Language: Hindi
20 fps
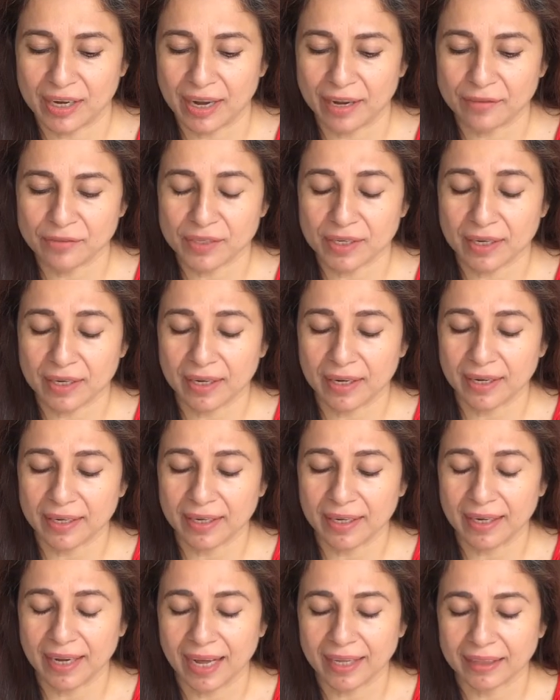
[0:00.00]
लाइफ से
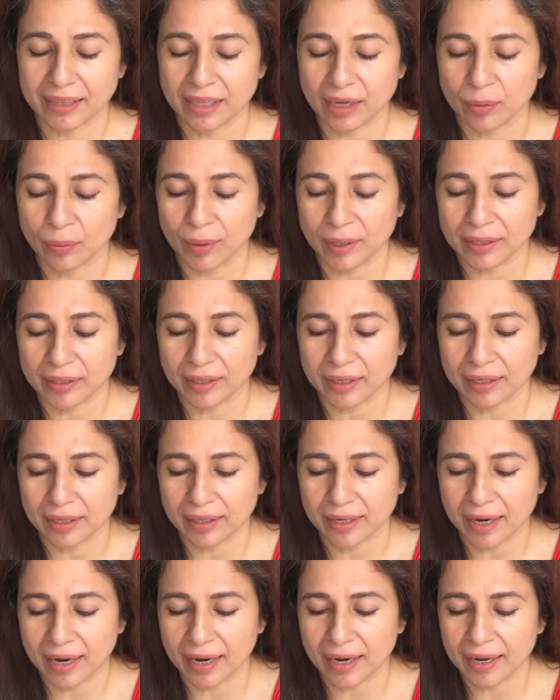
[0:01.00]
रिलेटेड आता हुआ दिख
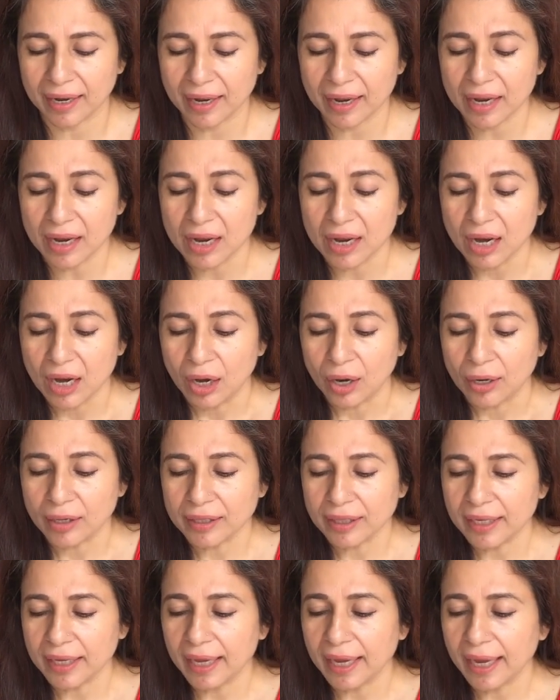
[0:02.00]
रहा है
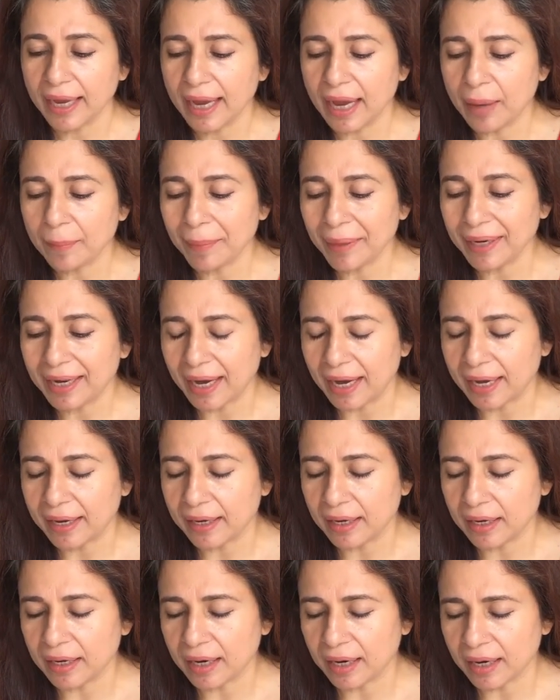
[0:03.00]
और देखिए यहाँ पे
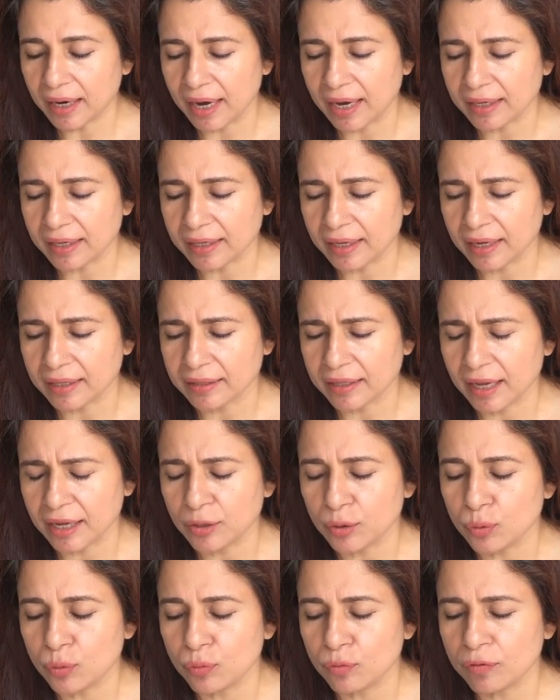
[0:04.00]
कैंडल का कार्ड कहता
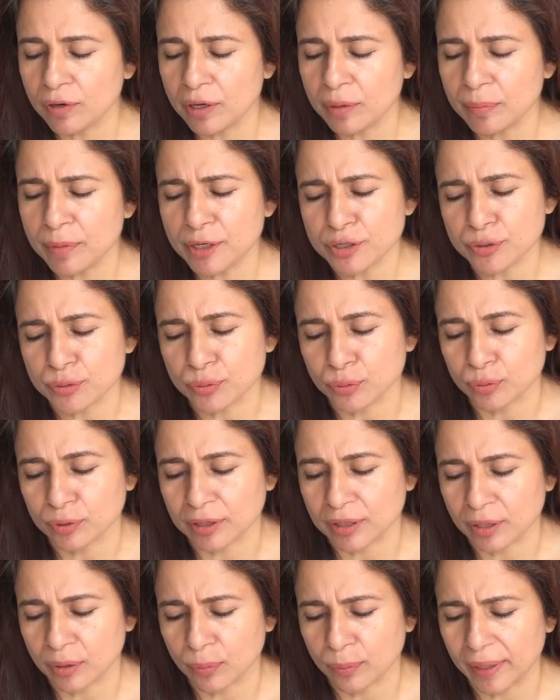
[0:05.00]
है यू विल बी
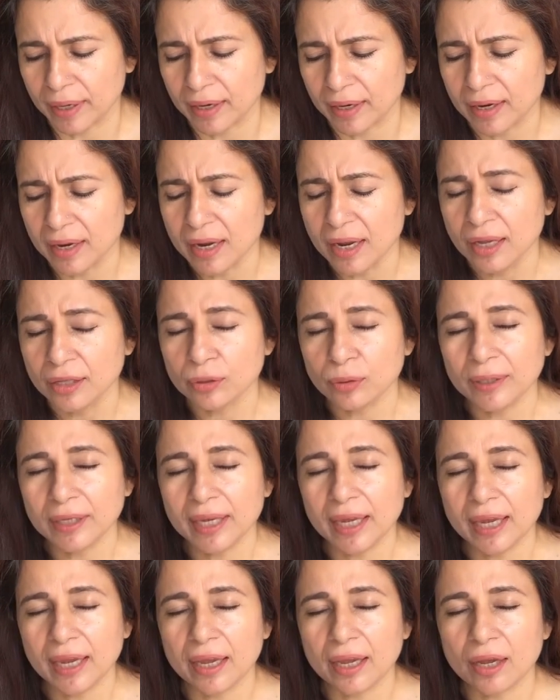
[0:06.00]
शोन द वे तो
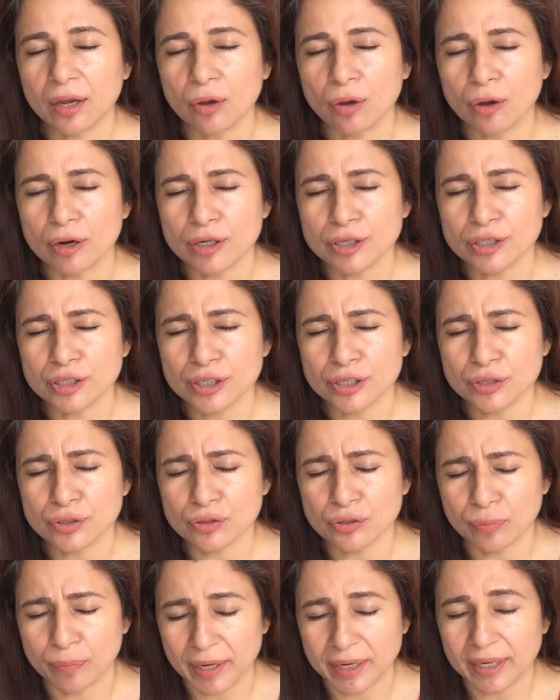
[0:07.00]
देखिए एक और चीज़
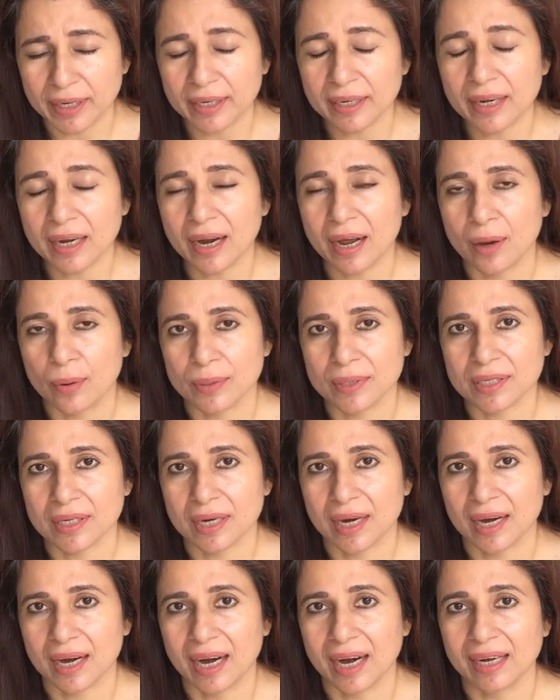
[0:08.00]
जो मटीरियल
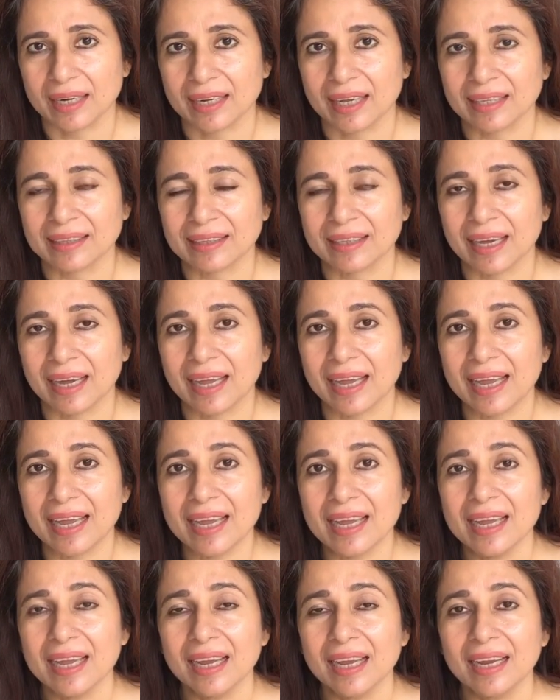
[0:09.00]
हार्वेस्ट का कार्ड कहता
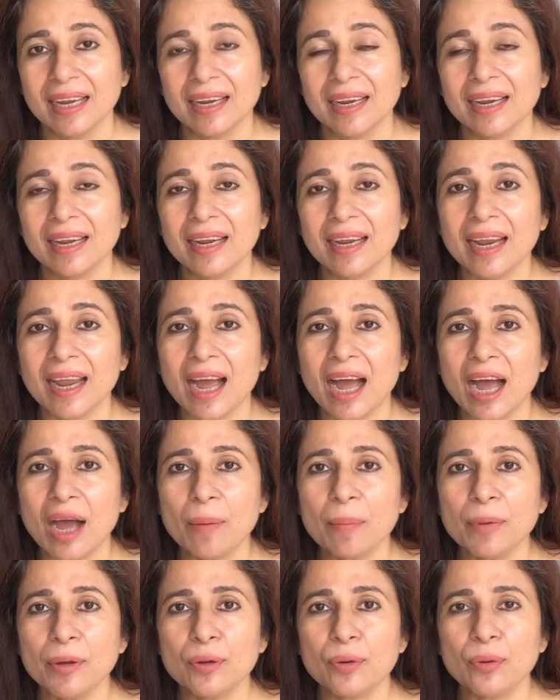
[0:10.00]
है कि
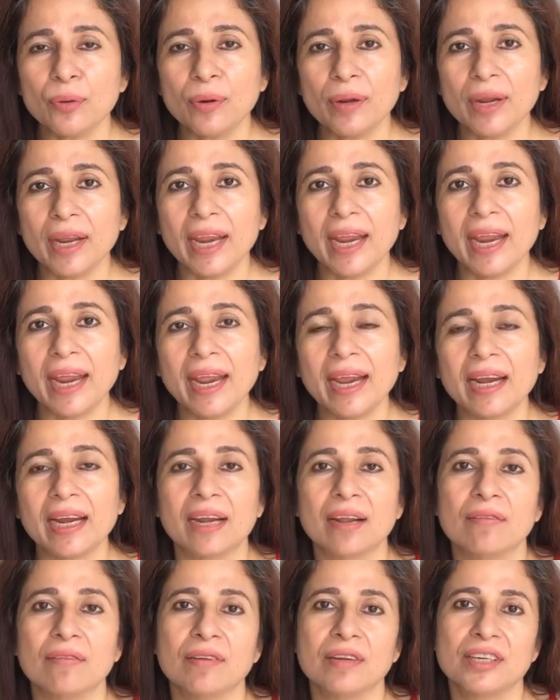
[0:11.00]
अब यू you नो know, एक
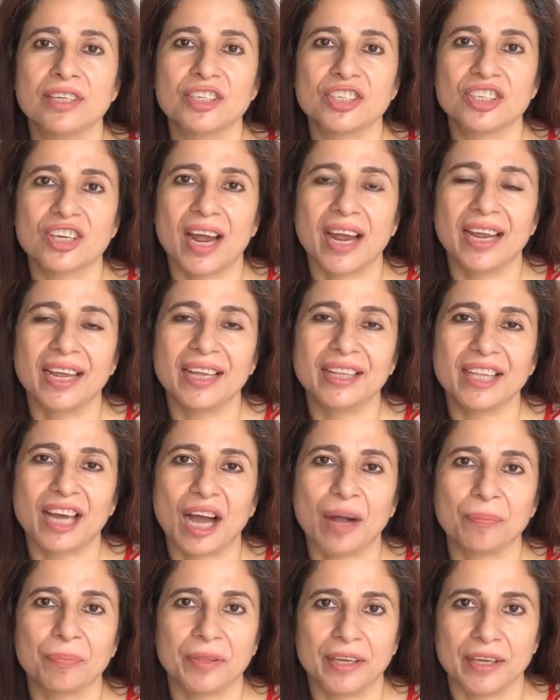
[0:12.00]
लेवल शायद
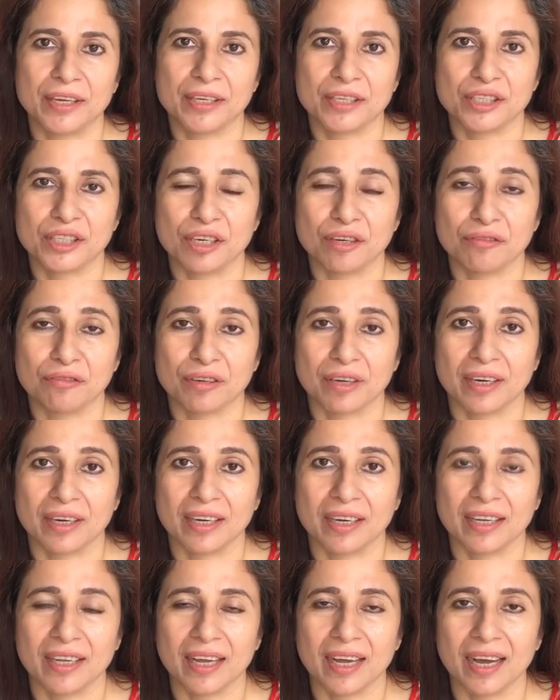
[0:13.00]
आपने अचीव कर
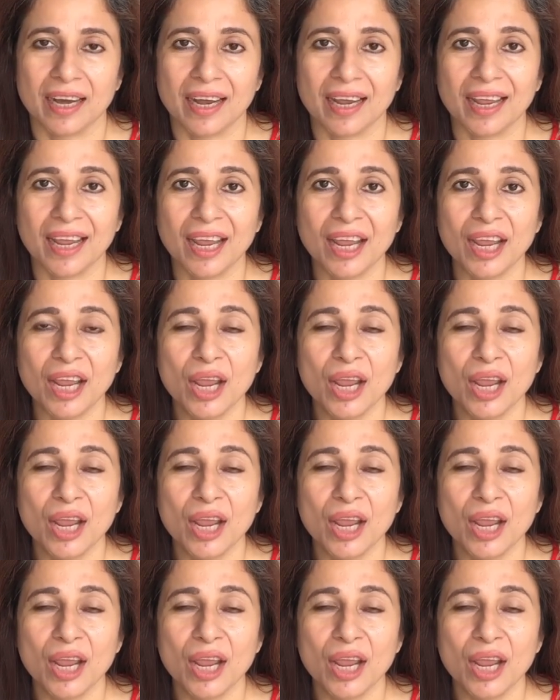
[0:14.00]
लिया है